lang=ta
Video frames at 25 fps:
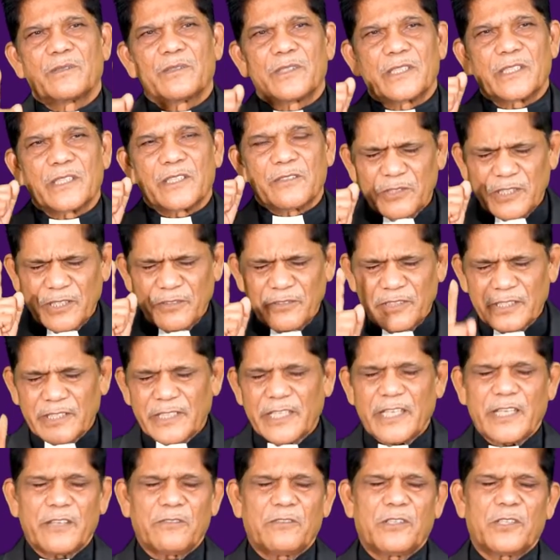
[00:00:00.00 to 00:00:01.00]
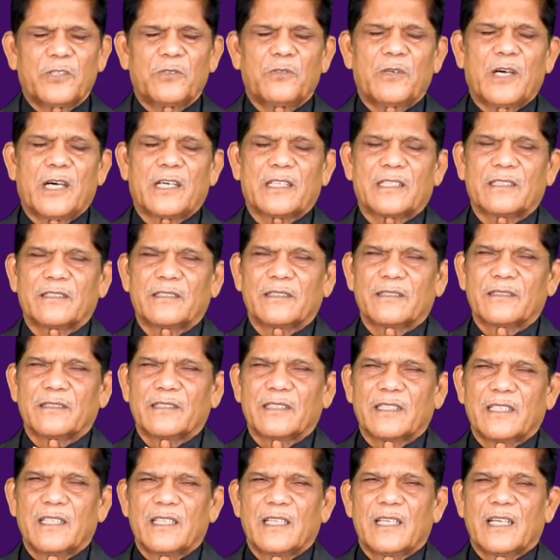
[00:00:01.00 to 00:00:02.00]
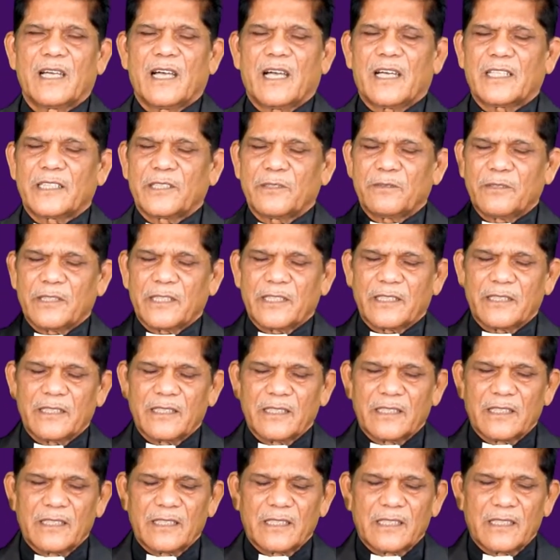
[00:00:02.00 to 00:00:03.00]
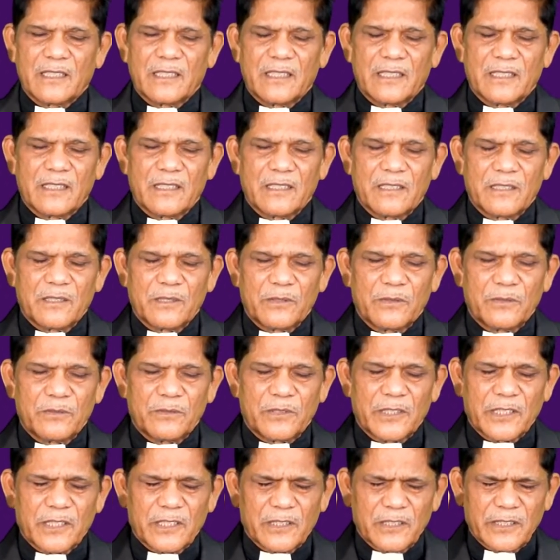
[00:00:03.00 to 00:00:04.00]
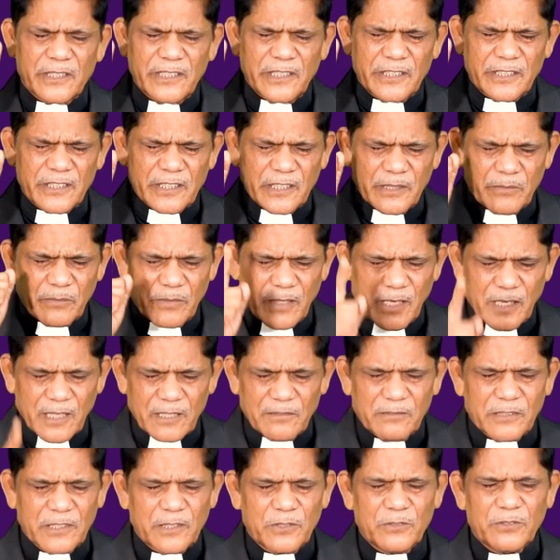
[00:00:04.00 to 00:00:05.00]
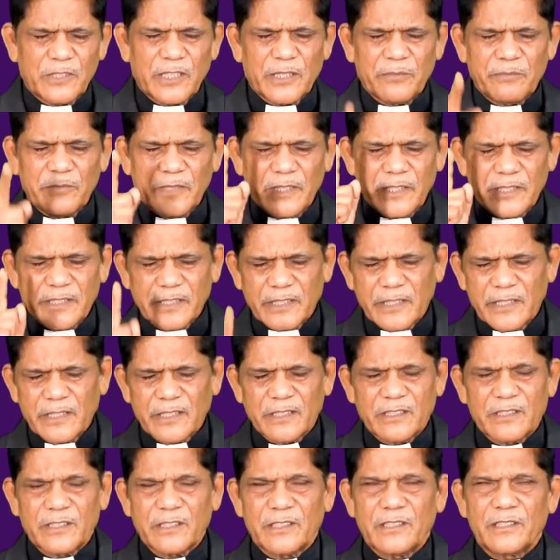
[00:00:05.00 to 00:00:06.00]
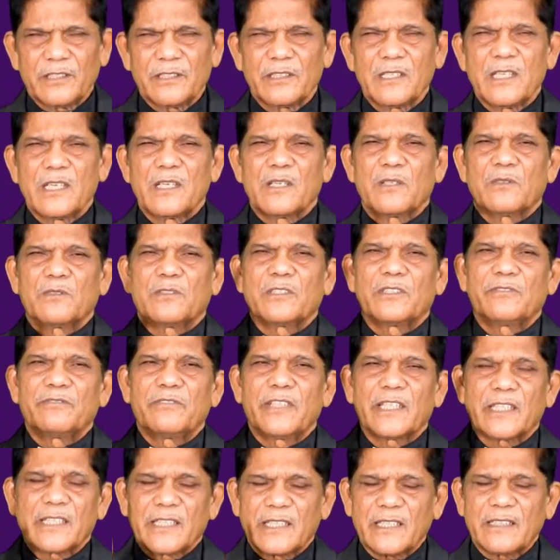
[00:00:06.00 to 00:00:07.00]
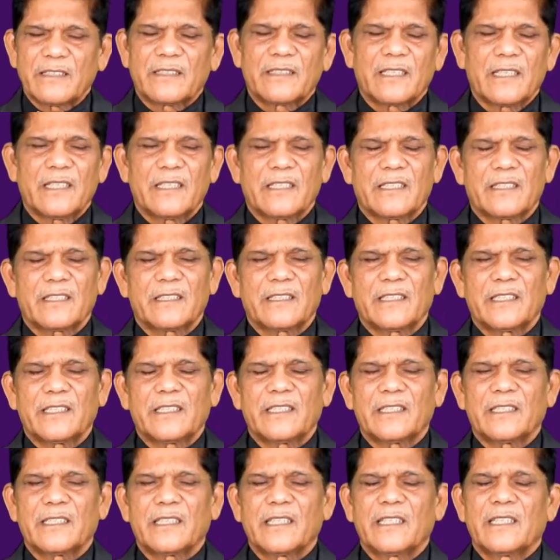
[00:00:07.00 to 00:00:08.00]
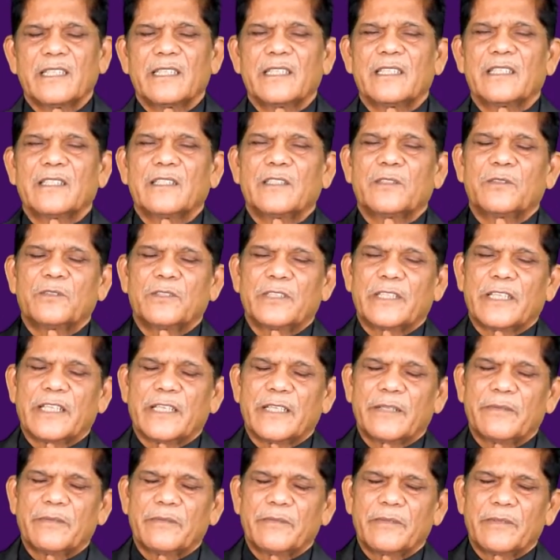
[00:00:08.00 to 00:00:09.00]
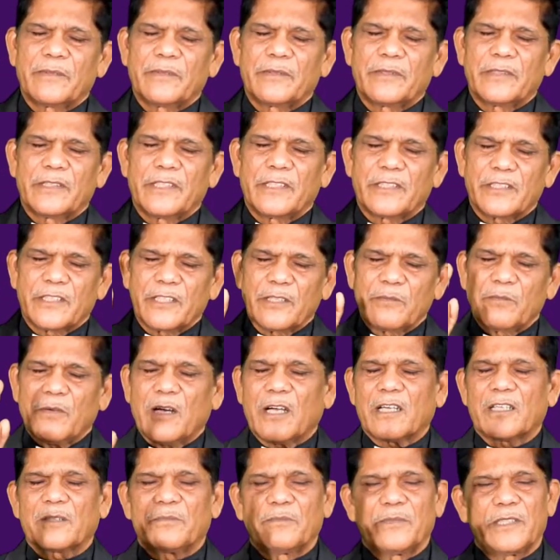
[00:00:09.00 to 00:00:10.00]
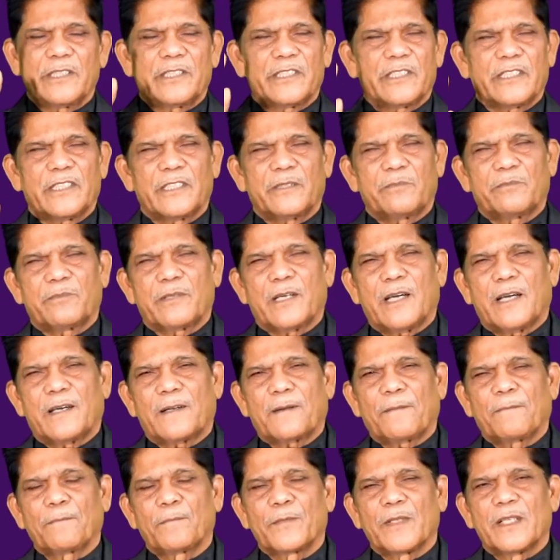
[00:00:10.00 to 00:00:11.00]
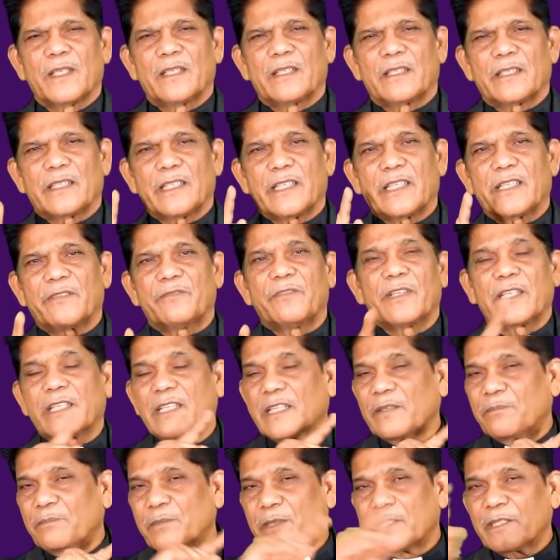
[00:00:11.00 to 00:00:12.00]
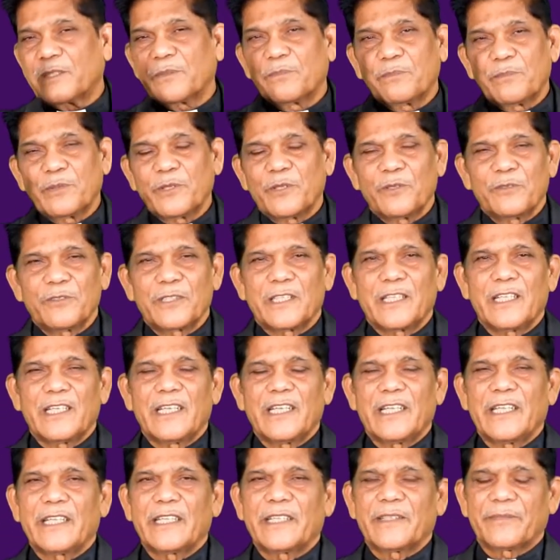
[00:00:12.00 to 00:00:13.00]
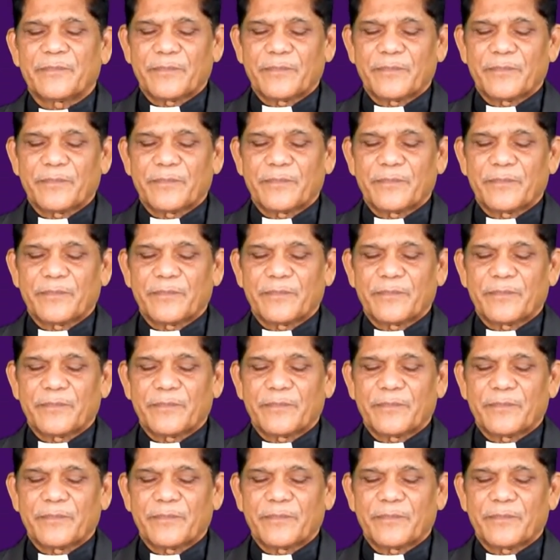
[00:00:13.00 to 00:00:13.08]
உனக்கு உதவி செய்ய வருவார் ஆண்டவர் உனக்கு நிச்சயமாக வந்து உன்னை மீட்டி எடுத்து உன் வெர்க்கத்திலிருந்து உன்னை நிச்சயமாக மீட்டி எடுப்பார் நீ வெற்கப்பட்டு போவதில்லை